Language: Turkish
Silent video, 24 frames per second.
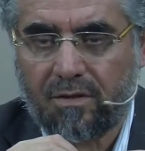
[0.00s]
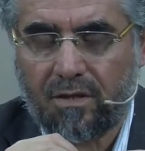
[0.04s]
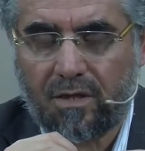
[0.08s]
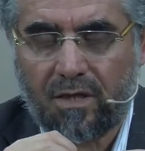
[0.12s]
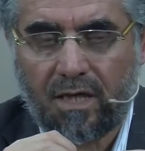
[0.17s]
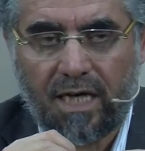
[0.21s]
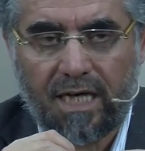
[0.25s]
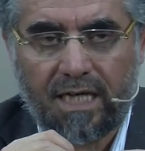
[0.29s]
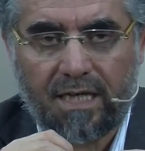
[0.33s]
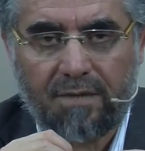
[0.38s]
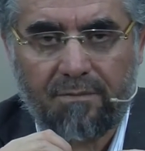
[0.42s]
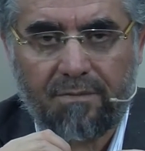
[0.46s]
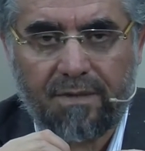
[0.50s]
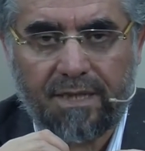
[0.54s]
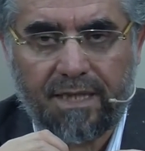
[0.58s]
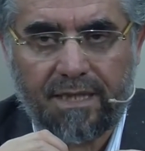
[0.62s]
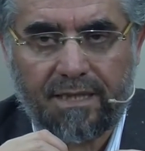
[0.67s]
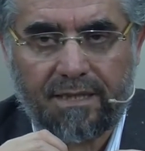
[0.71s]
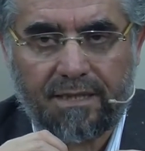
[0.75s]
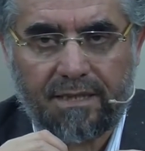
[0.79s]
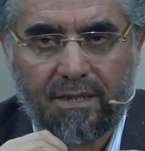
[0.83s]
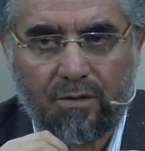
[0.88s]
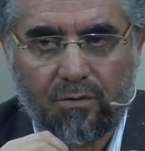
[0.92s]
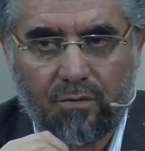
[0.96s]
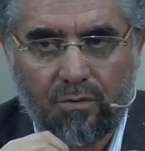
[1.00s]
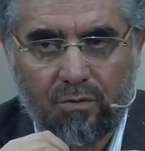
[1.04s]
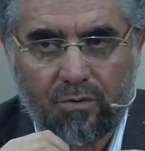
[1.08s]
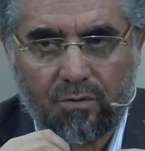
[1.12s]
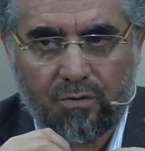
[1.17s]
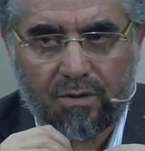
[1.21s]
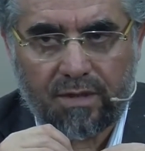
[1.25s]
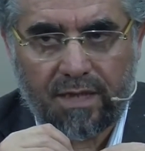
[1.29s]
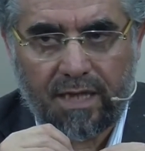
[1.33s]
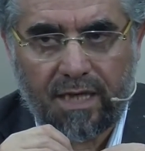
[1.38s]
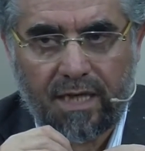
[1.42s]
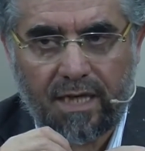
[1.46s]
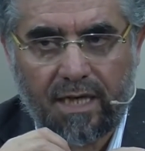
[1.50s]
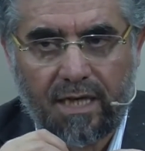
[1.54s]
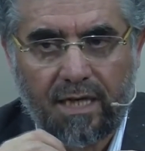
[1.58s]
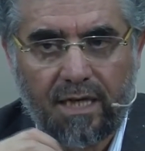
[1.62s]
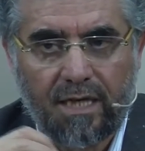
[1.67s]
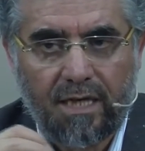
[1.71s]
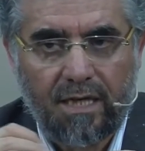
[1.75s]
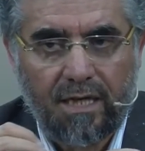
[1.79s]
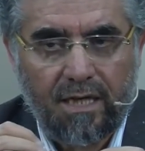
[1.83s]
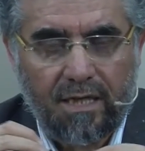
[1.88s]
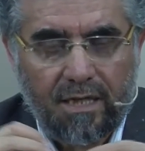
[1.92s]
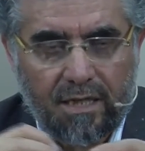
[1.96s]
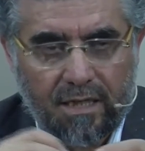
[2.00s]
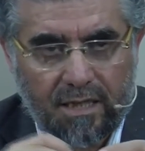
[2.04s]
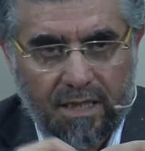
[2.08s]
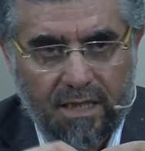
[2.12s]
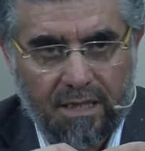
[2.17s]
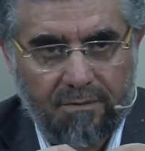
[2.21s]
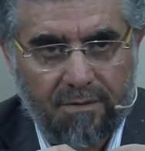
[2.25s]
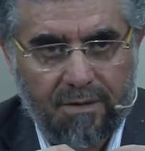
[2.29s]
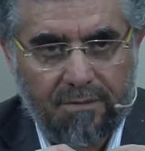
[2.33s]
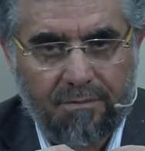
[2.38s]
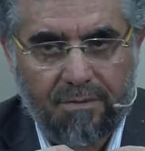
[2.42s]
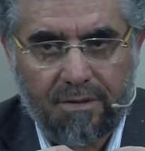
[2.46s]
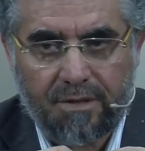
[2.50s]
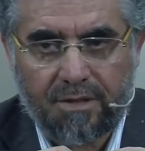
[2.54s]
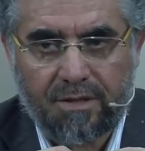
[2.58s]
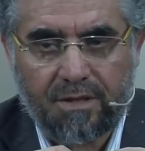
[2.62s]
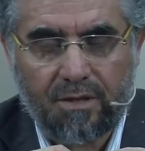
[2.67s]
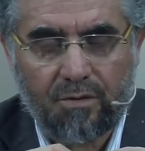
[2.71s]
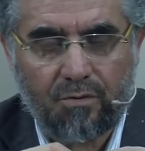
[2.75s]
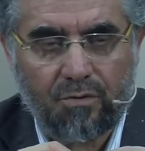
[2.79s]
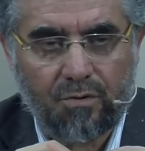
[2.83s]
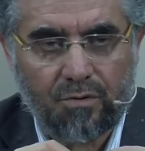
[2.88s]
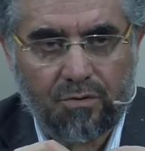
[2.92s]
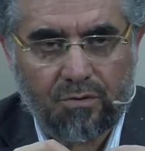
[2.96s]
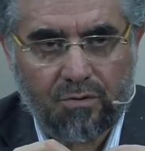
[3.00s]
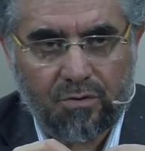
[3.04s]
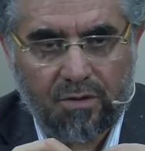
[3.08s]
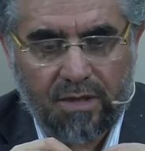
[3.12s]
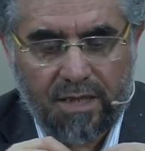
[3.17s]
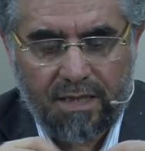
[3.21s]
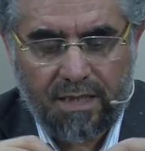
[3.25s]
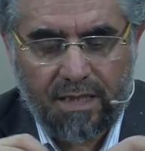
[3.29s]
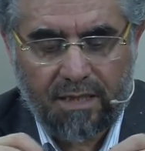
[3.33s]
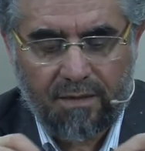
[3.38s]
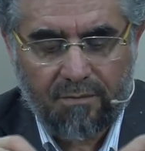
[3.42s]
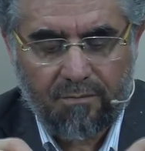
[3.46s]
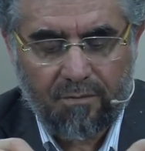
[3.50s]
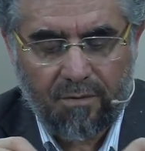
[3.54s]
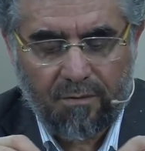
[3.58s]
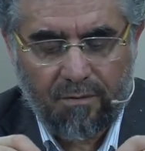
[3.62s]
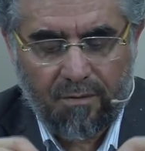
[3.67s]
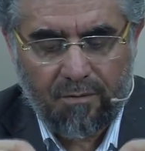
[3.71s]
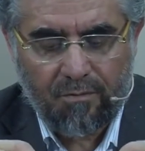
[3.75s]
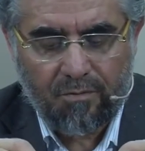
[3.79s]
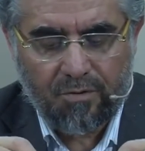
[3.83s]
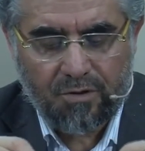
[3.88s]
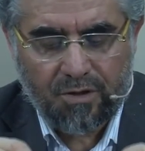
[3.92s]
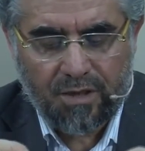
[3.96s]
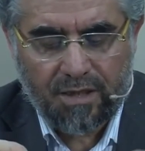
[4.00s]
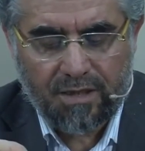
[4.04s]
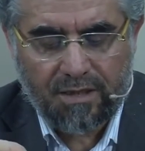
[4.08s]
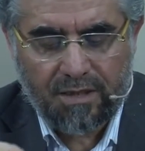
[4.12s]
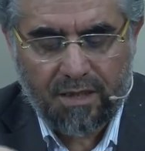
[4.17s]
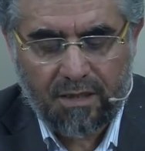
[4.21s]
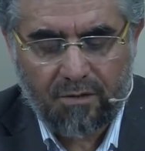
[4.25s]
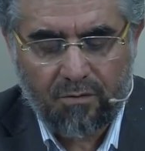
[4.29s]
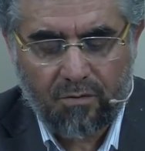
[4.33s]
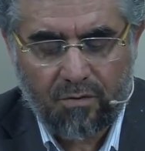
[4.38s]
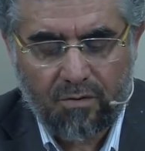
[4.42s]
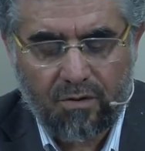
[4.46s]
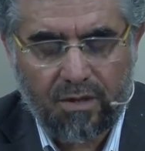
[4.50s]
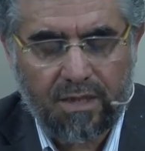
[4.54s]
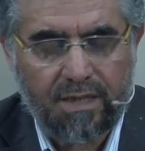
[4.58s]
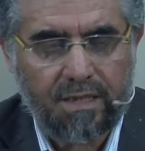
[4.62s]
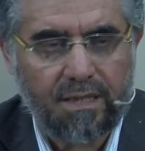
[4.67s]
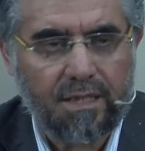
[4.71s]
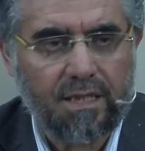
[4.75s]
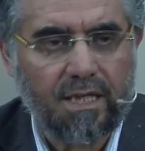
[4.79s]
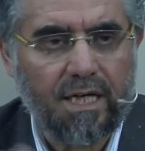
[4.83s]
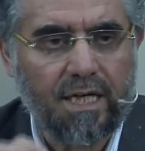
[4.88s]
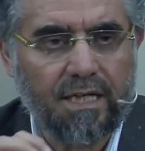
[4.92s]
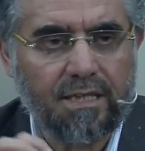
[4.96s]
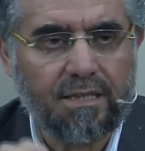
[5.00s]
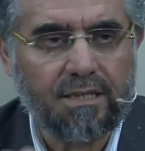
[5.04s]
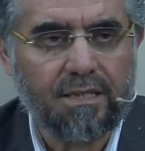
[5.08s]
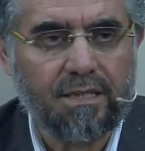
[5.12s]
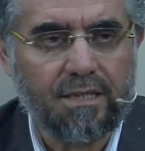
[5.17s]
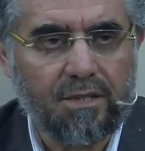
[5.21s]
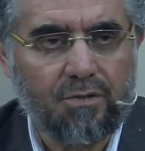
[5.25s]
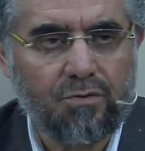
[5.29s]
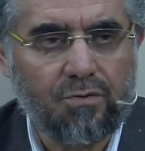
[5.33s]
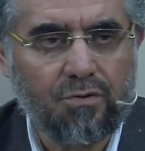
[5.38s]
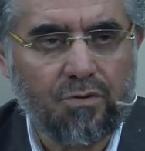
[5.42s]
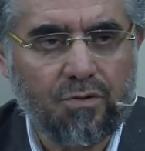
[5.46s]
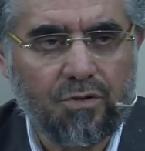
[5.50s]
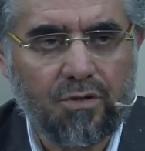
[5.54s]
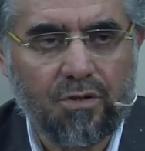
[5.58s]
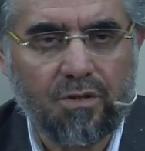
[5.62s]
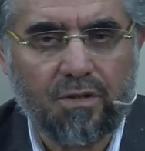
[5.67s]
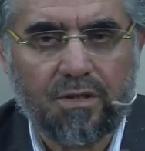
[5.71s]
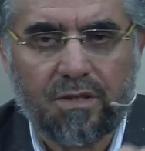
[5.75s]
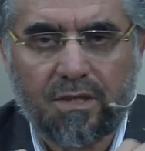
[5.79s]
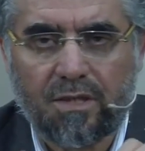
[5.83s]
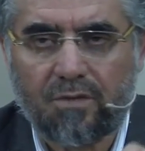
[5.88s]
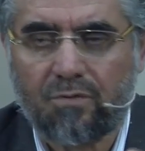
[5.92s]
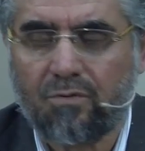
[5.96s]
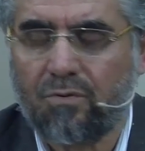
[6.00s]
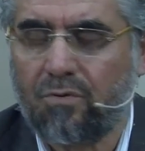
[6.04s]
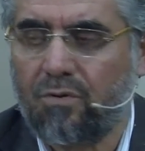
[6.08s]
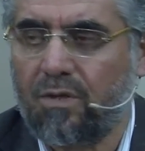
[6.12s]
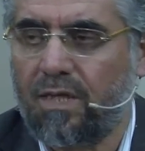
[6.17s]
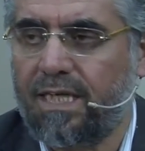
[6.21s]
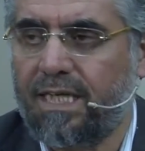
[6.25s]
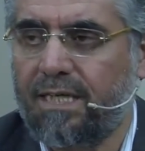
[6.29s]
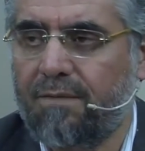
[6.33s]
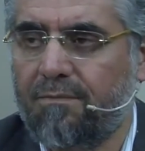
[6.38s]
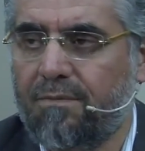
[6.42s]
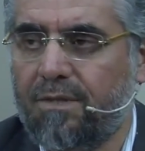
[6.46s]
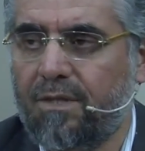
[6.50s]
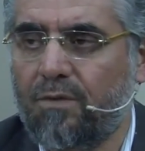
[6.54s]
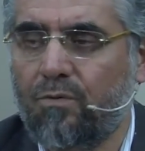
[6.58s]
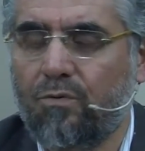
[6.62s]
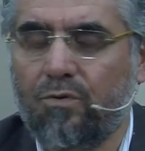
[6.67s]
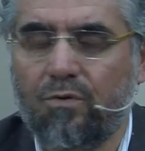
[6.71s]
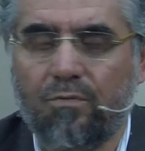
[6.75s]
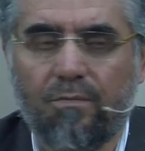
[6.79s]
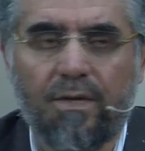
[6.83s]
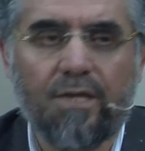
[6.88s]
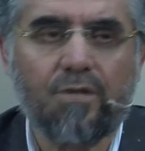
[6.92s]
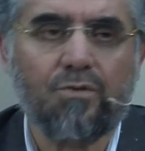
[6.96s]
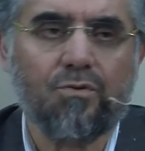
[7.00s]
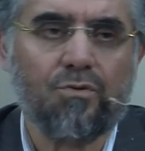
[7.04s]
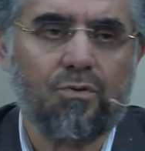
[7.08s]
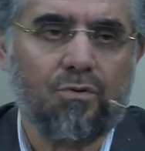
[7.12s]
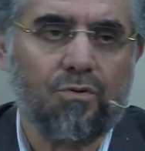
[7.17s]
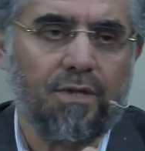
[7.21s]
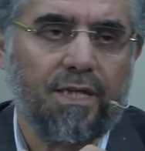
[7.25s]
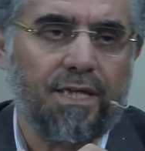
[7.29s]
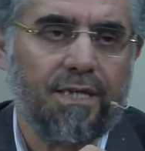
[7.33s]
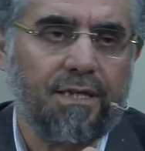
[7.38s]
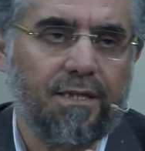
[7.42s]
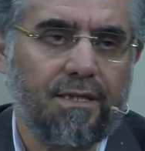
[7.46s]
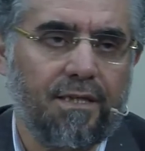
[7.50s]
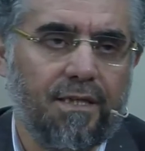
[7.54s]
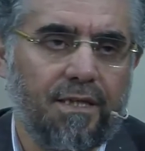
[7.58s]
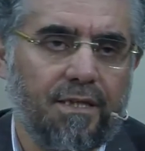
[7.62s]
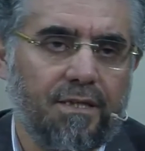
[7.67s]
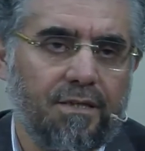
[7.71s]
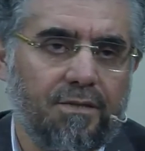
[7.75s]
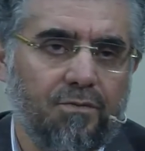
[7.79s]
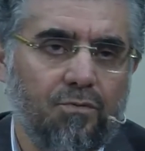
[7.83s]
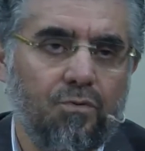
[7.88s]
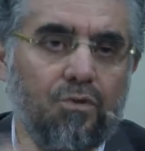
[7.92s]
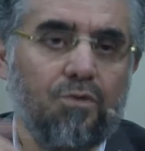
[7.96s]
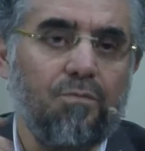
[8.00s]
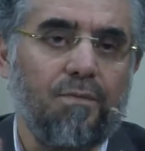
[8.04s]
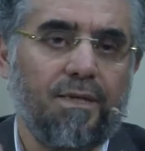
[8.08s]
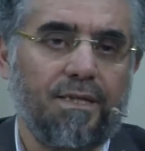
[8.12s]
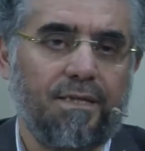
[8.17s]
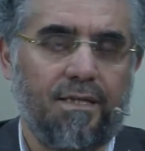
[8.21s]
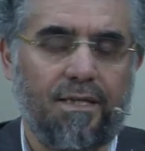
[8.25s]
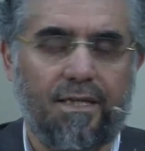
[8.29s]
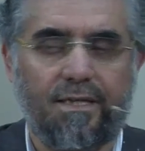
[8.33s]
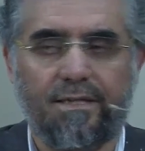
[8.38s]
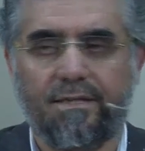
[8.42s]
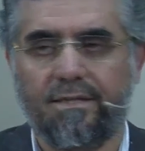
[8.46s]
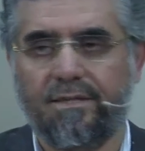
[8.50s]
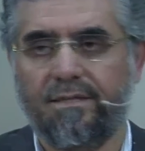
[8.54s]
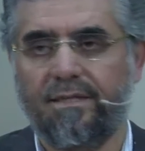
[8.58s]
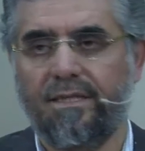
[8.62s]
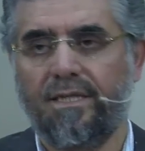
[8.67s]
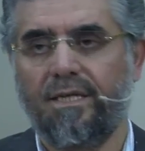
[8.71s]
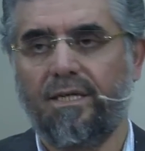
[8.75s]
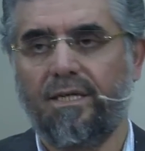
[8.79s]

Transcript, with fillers: galibiyette Uhud'da ganimet peşine koştular da ama bu şeytan onları kaydırdı çünkü Resulullah'ın emrine uymak zorundaydılar. Uymadılar.